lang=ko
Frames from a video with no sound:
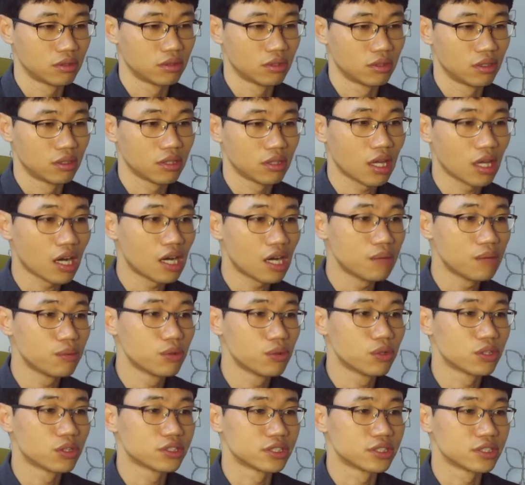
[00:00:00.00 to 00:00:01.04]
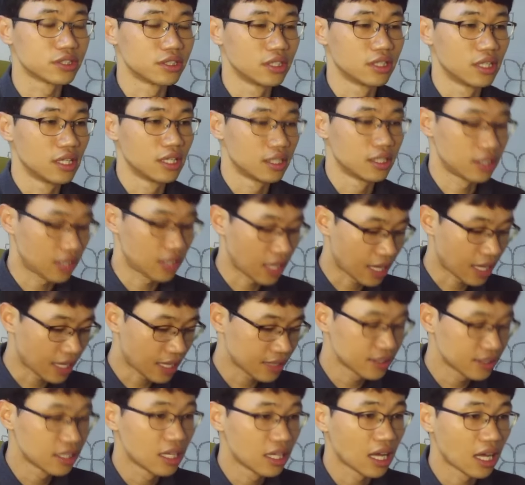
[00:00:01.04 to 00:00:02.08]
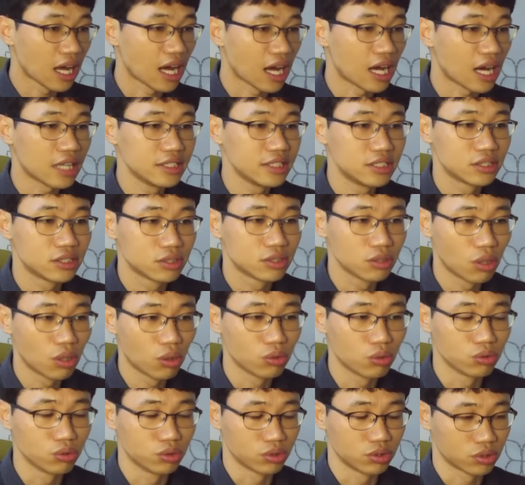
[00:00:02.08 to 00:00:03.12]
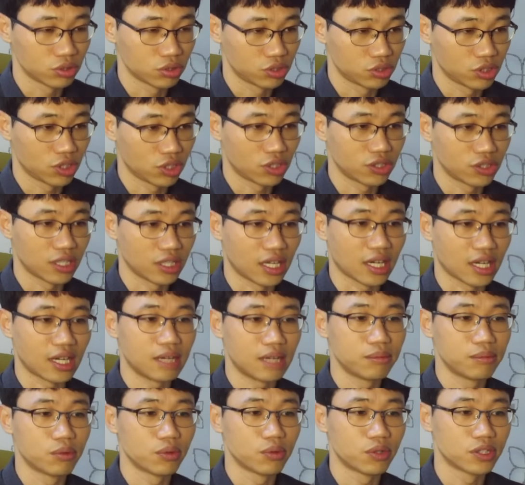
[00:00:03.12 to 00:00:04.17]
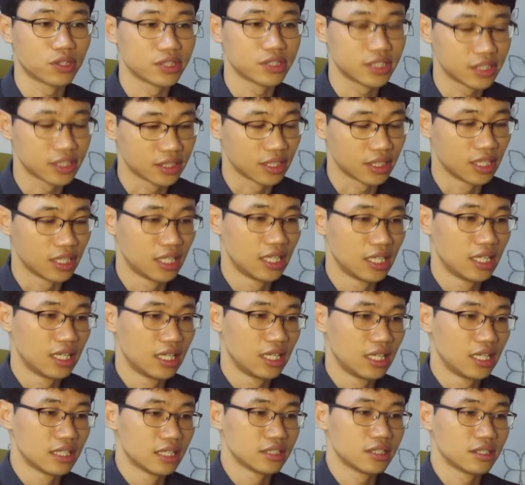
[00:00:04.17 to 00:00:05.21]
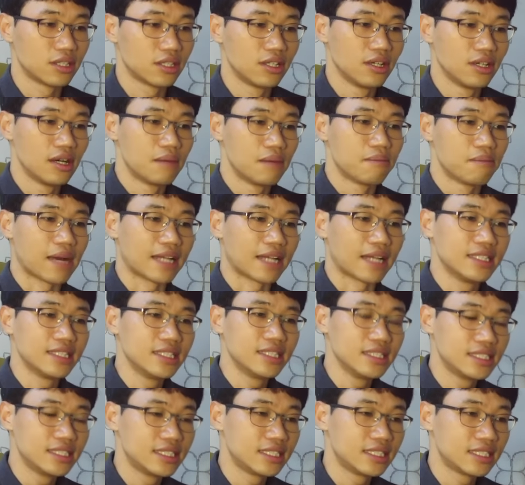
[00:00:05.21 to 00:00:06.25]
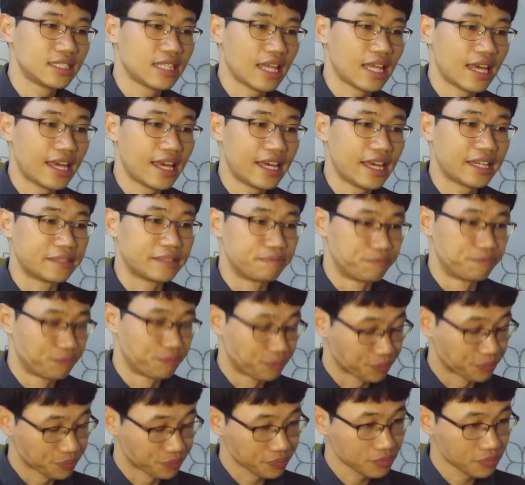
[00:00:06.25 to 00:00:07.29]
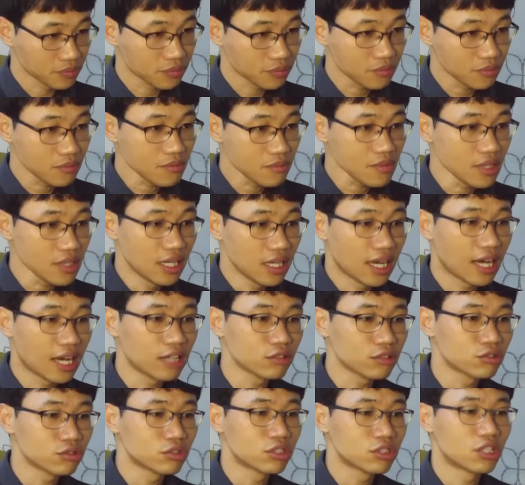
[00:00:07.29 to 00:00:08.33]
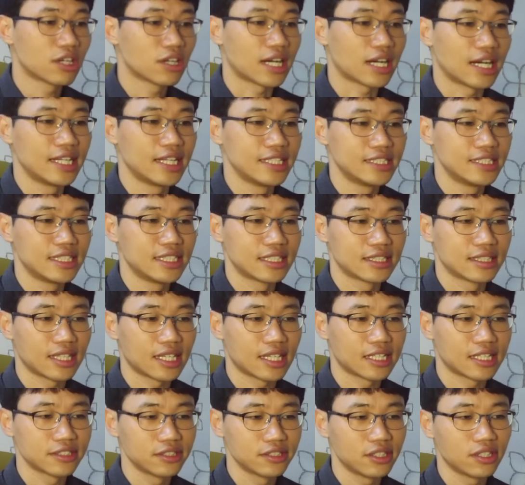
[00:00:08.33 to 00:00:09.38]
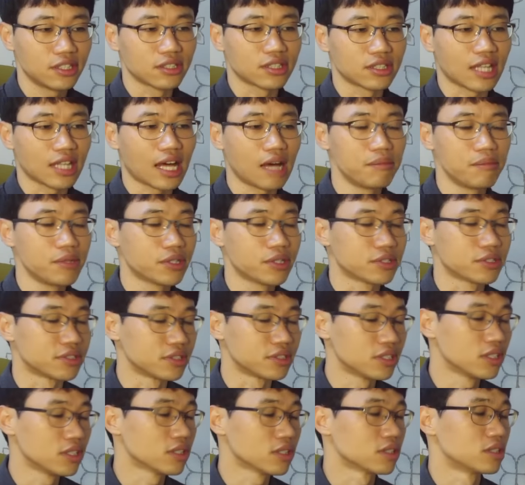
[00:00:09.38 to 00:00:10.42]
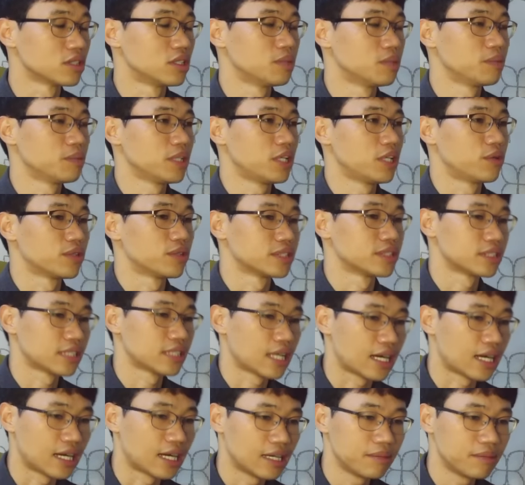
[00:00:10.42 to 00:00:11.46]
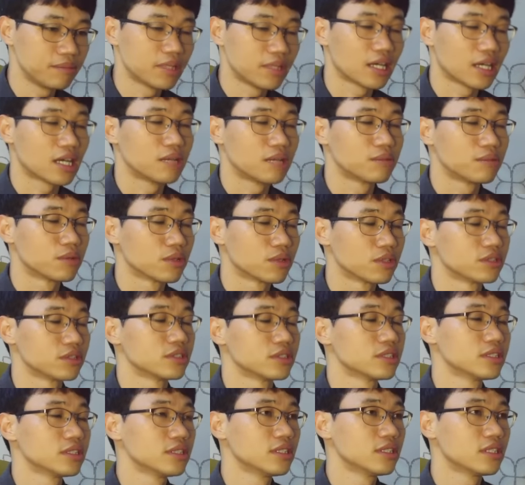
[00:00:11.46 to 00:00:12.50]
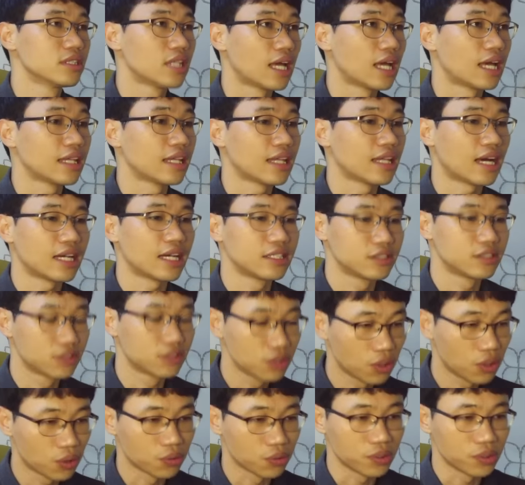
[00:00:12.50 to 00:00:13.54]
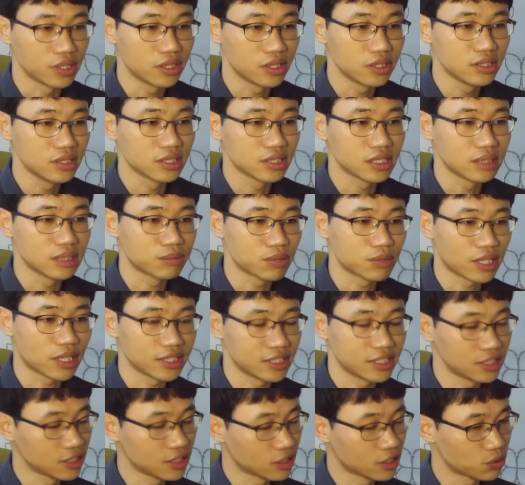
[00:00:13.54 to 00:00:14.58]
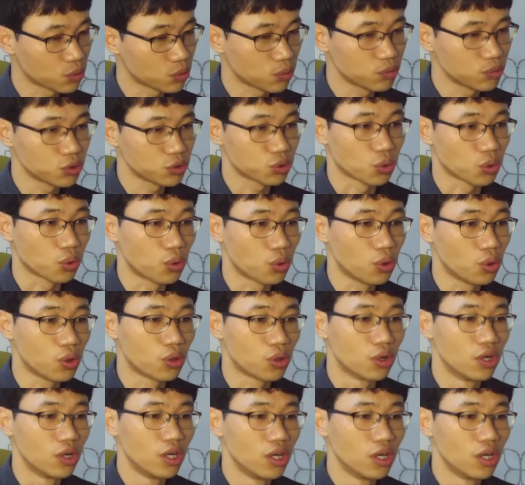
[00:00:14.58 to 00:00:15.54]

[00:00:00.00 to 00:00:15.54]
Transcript: 내가 본 것은 that I saw. 그렇 내가 본 것은. 그래서 만드실 때 한국어 가이드에 따라서 time이었어? 그러면 it was time. 내가 본 것은 that I saw. 이런 느낌으로 하시는 게 조금 더 좋고